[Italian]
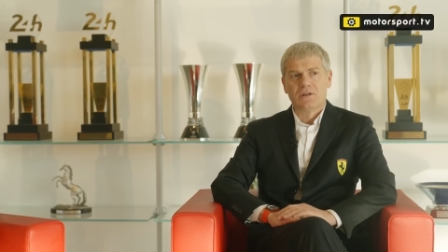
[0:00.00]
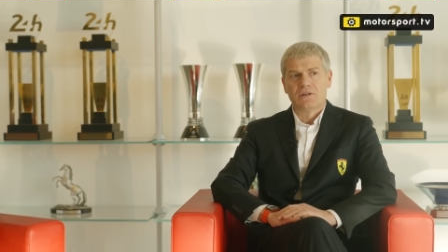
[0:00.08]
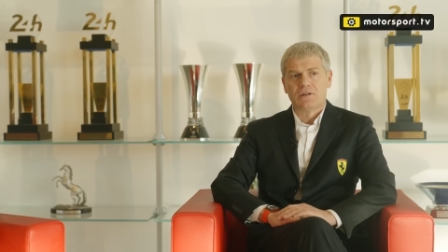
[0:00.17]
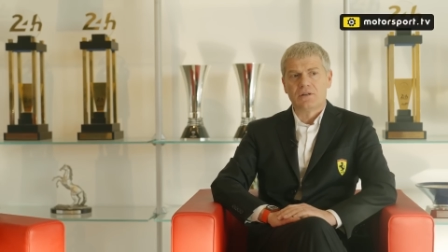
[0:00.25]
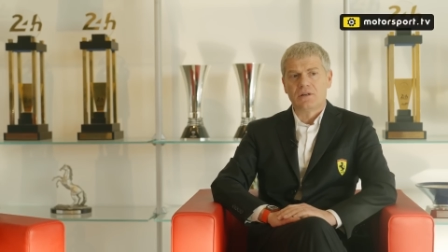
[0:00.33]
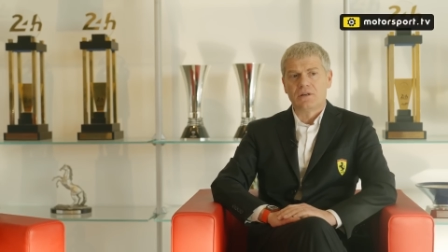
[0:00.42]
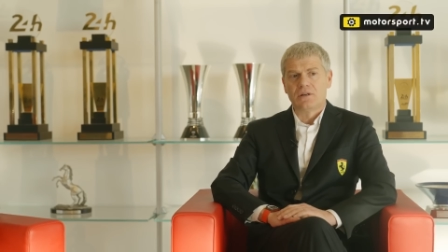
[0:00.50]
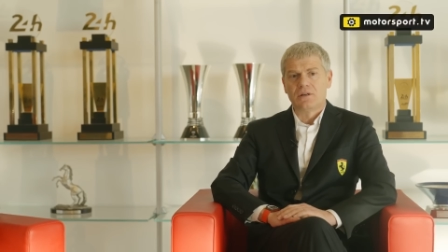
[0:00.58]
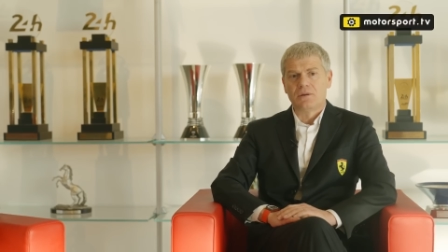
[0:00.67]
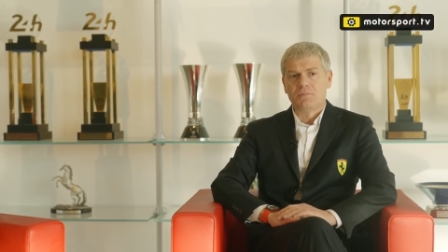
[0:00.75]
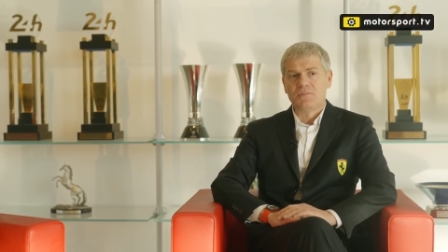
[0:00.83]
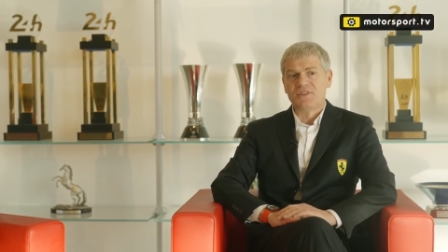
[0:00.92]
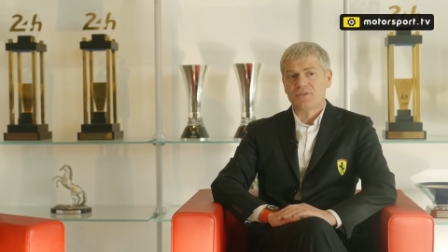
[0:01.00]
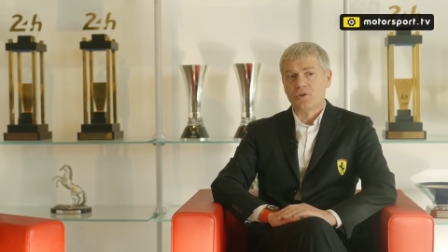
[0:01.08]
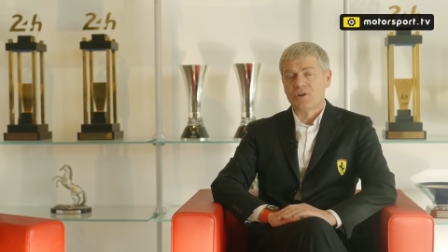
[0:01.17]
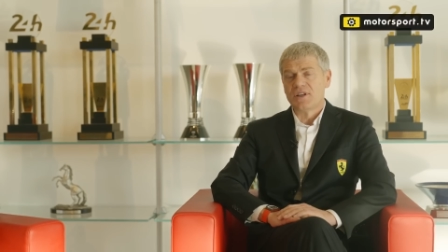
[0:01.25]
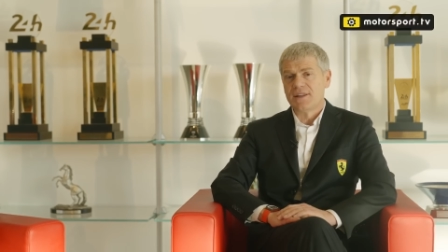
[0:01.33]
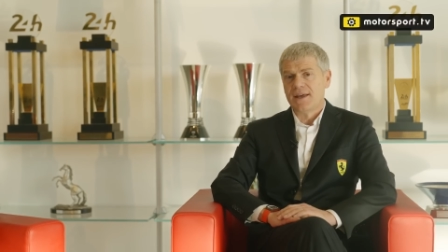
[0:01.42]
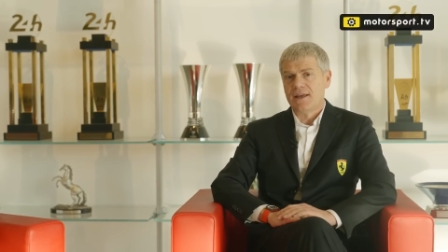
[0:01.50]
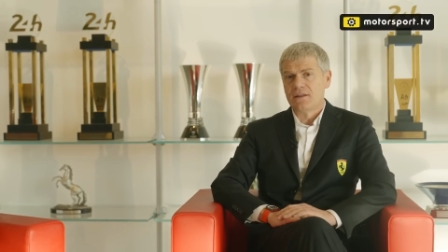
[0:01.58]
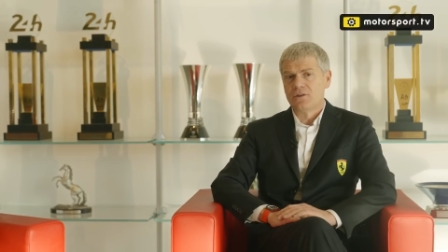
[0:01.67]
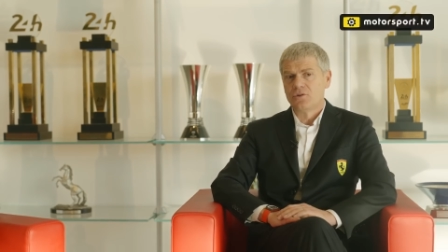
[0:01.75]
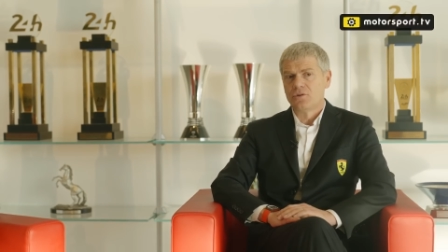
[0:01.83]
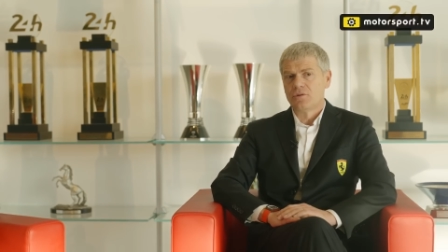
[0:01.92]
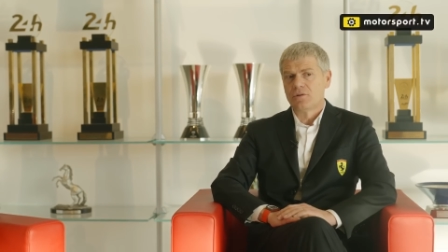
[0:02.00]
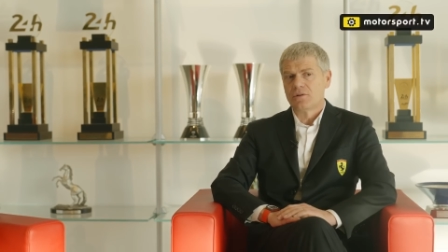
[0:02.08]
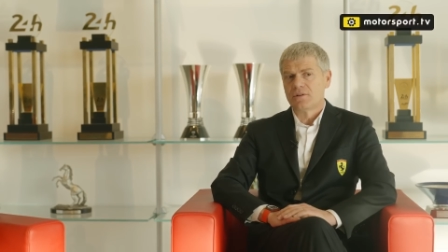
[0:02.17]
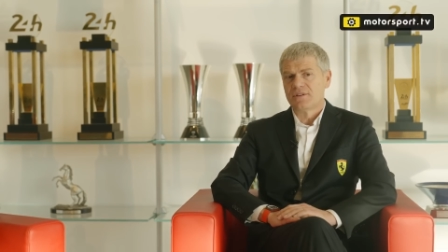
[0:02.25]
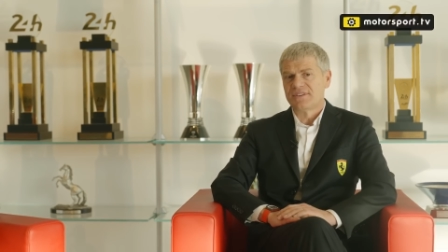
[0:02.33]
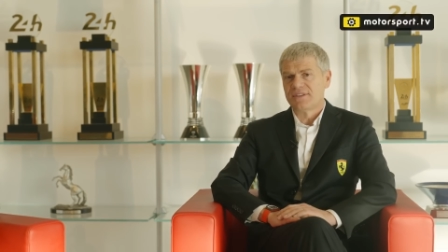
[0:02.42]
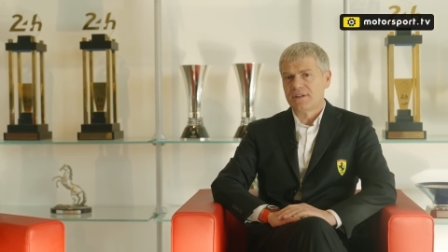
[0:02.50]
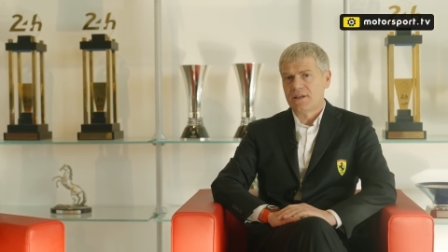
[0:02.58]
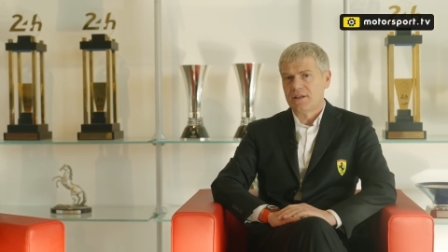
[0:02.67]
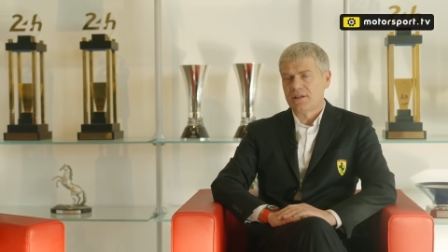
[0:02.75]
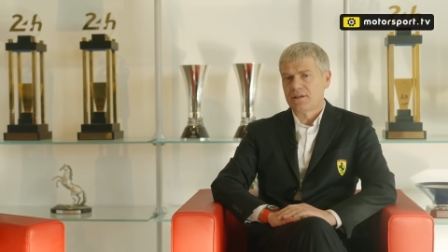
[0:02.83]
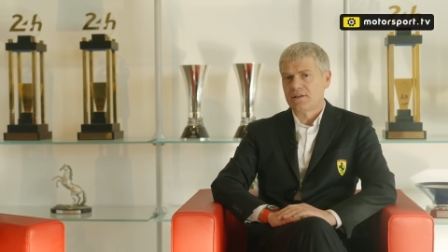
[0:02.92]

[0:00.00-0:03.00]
Eh, mi sto chiedendo se,